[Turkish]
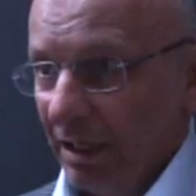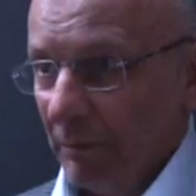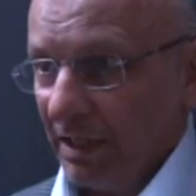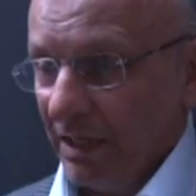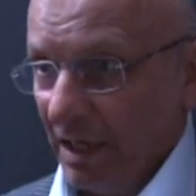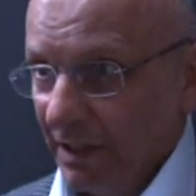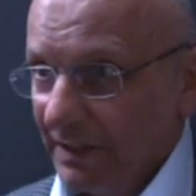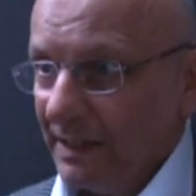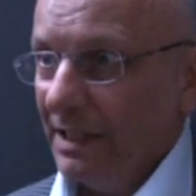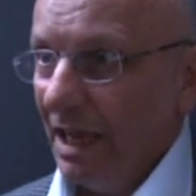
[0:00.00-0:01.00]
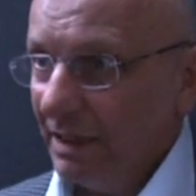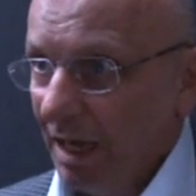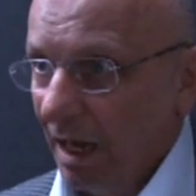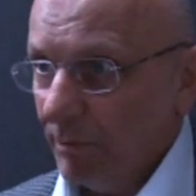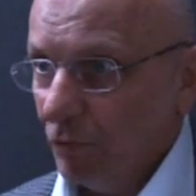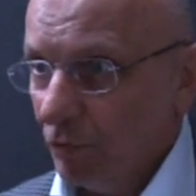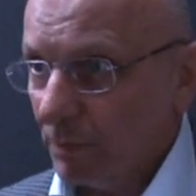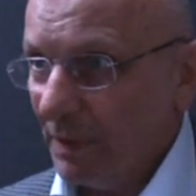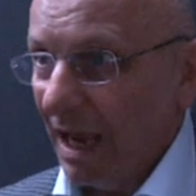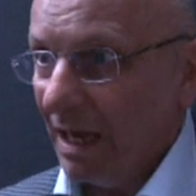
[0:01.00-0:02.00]
Spor dünyasından magazine
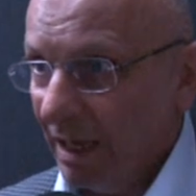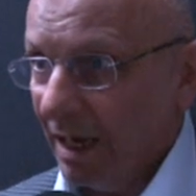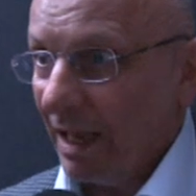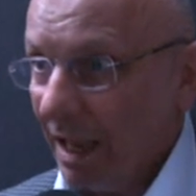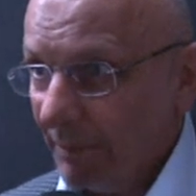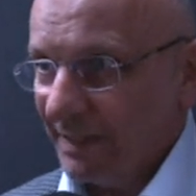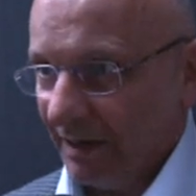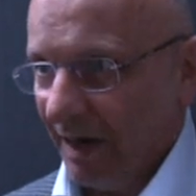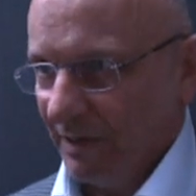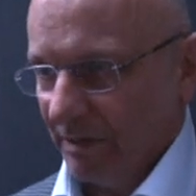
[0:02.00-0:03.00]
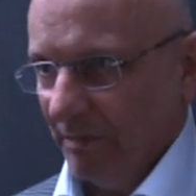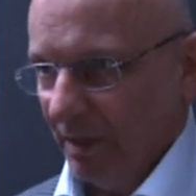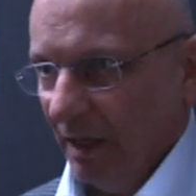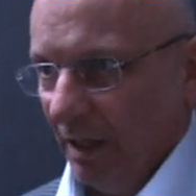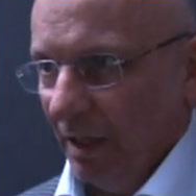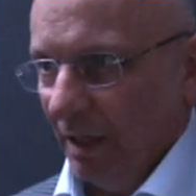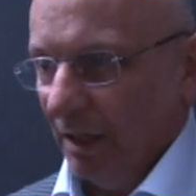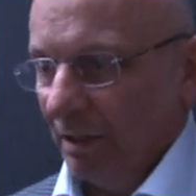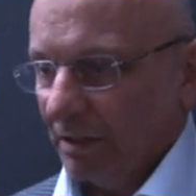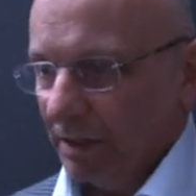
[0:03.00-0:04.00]
pek çok isim yaza hoş geldin
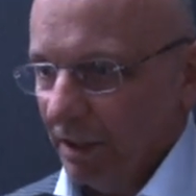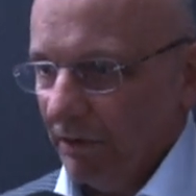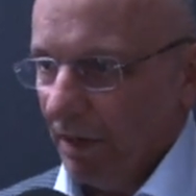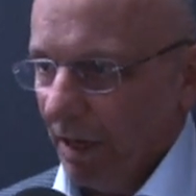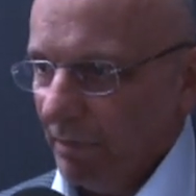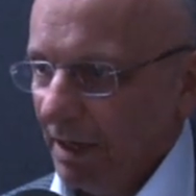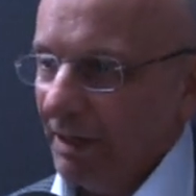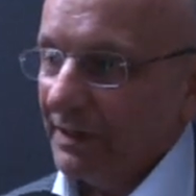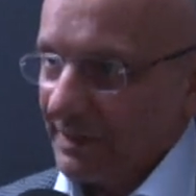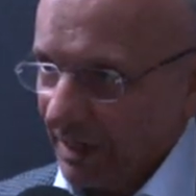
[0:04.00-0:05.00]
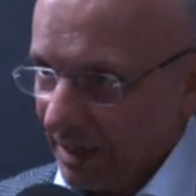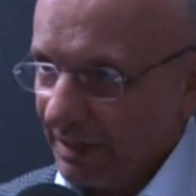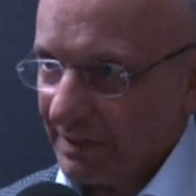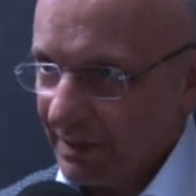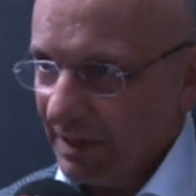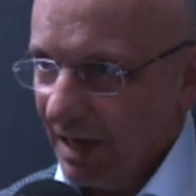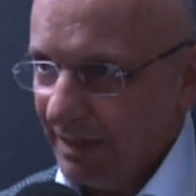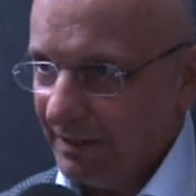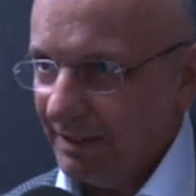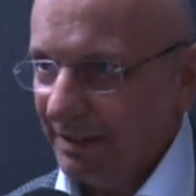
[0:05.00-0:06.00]
dedi. TVM'i seyretsinler,
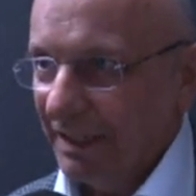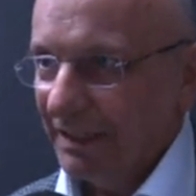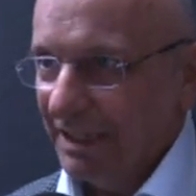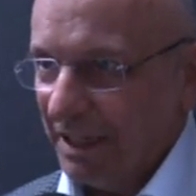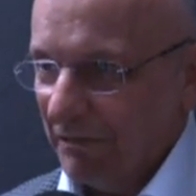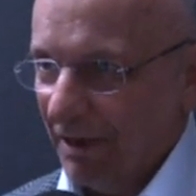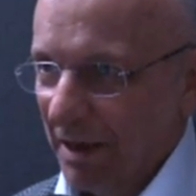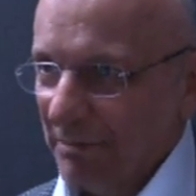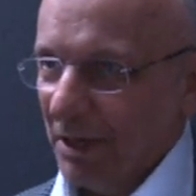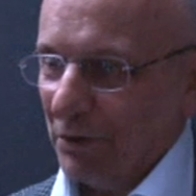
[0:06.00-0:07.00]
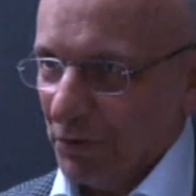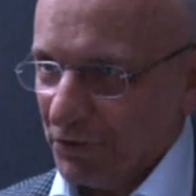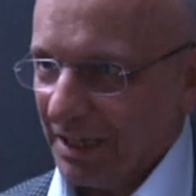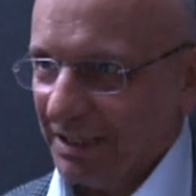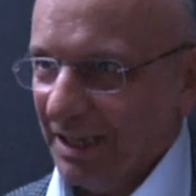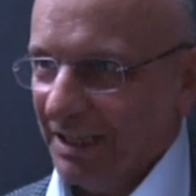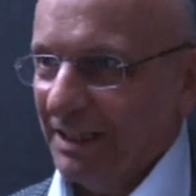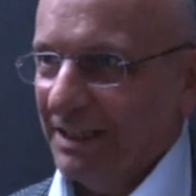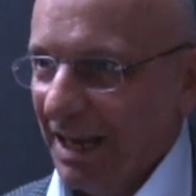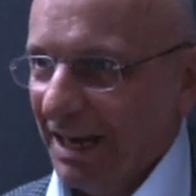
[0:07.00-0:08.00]
TVM'de
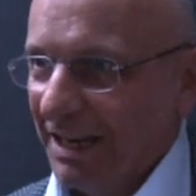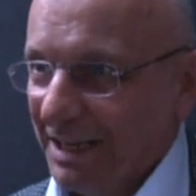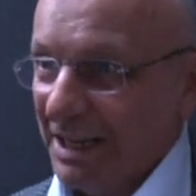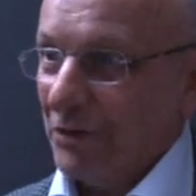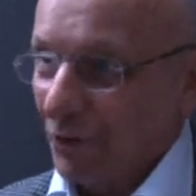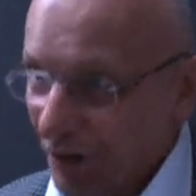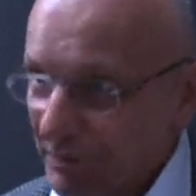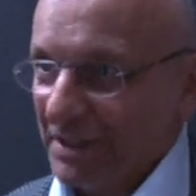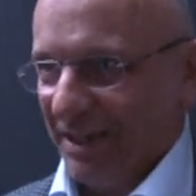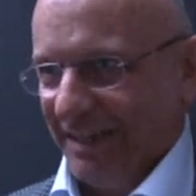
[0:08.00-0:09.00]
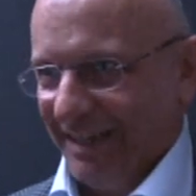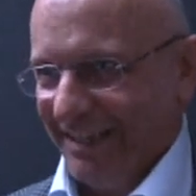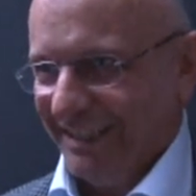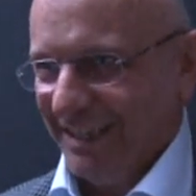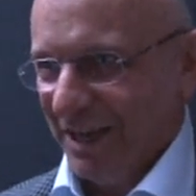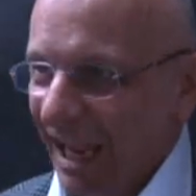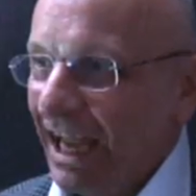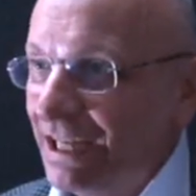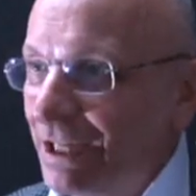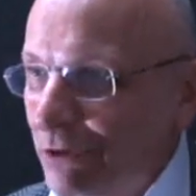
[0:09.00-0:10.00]
göreceklerini diğerlerinde göremeyecekler.
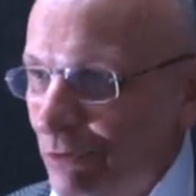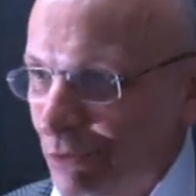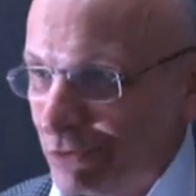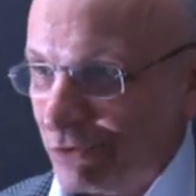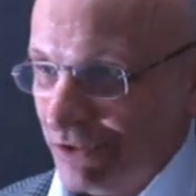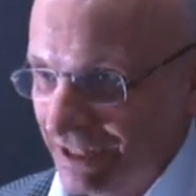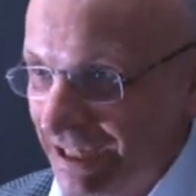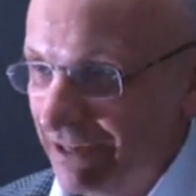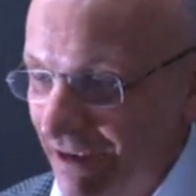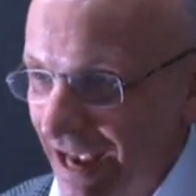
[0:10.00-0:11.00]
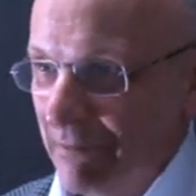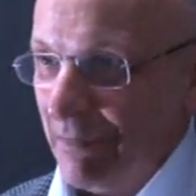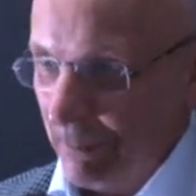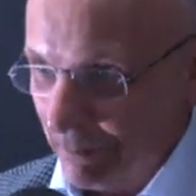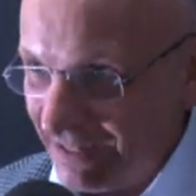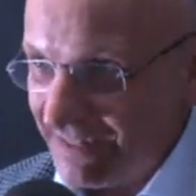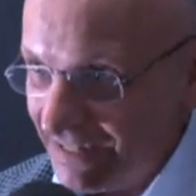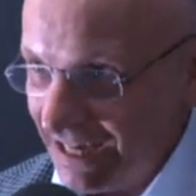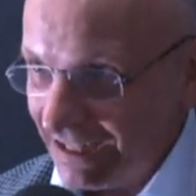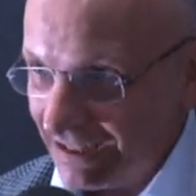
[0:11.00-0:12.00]
59 TVM
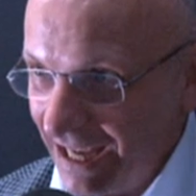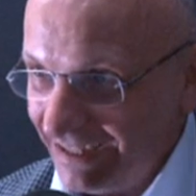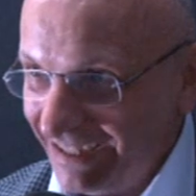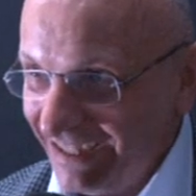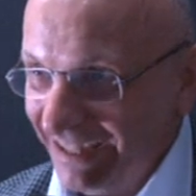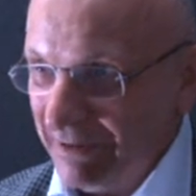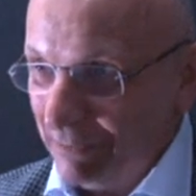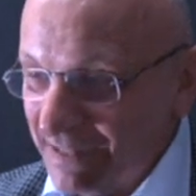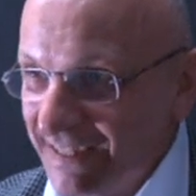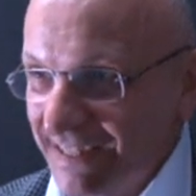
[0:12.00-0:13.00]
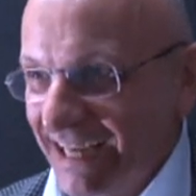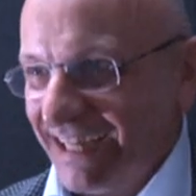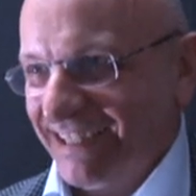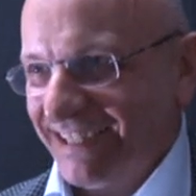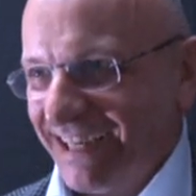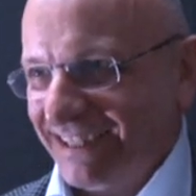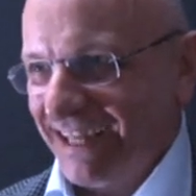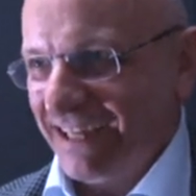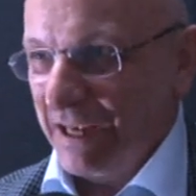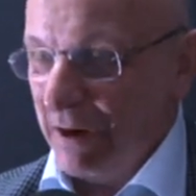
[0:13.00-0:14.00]
basacaklar bizi seyredecekler.